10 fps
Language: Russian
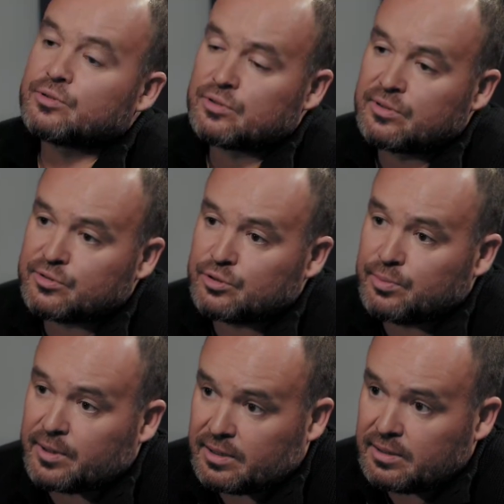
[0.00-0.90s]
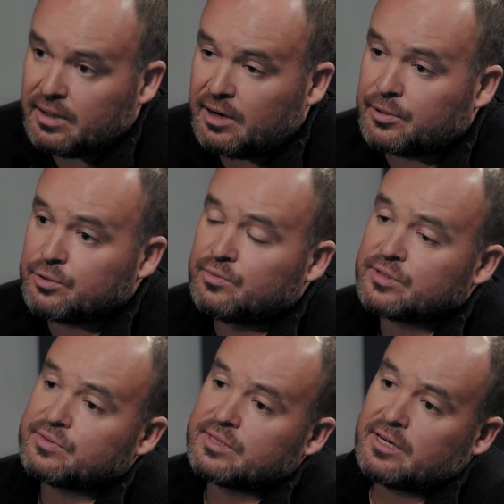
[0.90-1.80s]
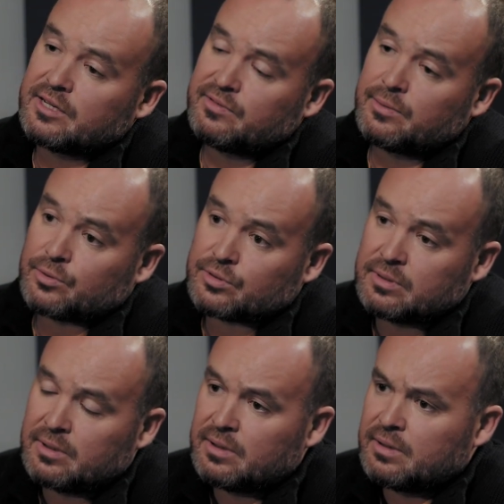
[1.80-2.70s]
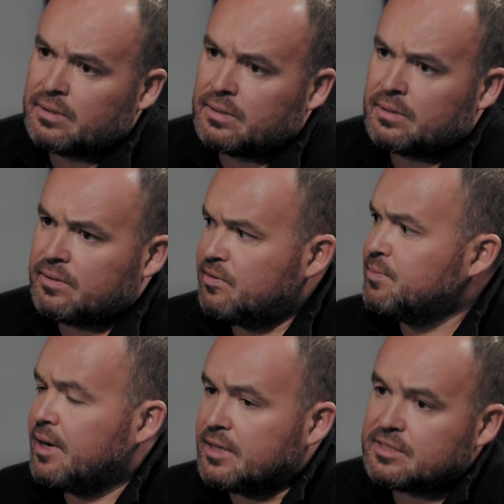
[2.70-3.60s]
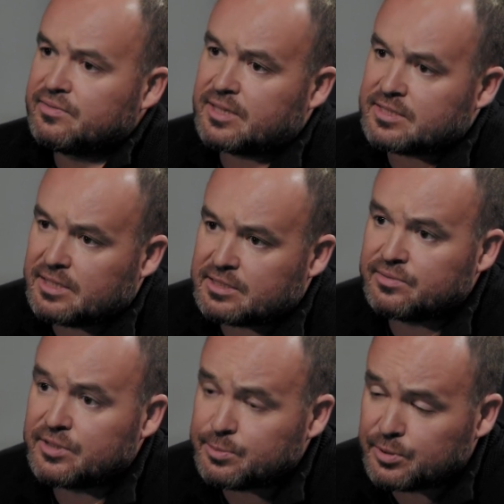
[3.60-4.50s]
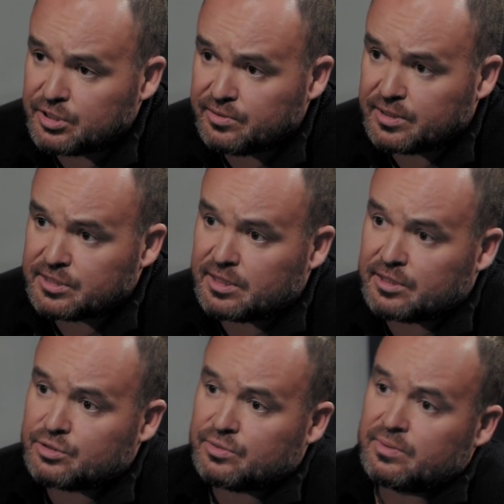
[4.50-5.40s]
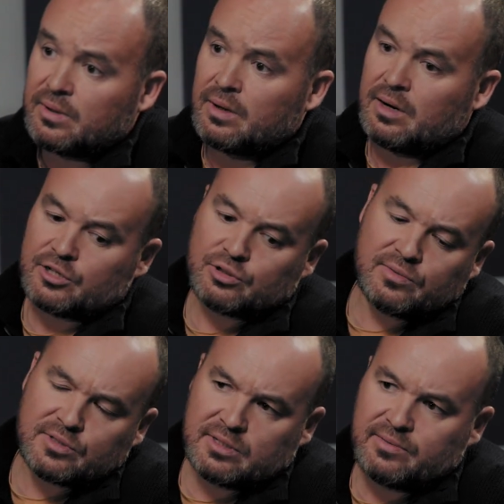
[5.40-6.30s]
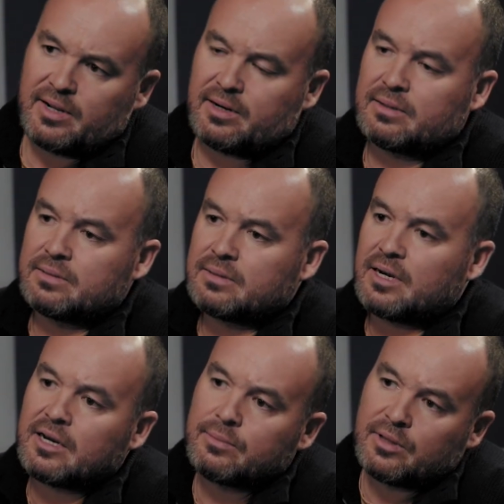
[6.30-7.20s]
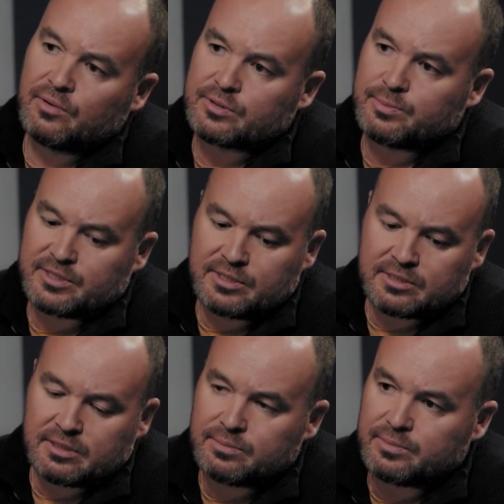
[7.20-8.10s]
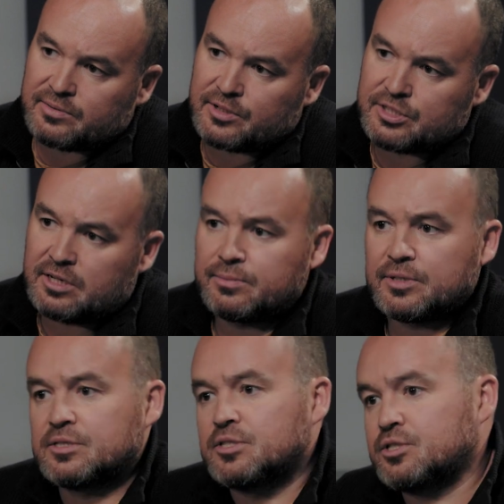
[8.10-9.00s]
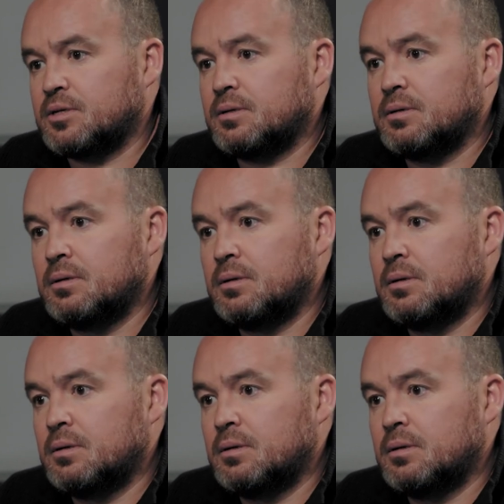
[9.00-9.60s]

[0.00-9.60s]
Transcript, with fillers: Дернули вы стоп-кран. А потом у вас возникает вопрос – в апелляции, в кассации, в ЕСПЧ, в конце концов. А что вы заявляли? Какая была у вас позиция первоначально при задержании?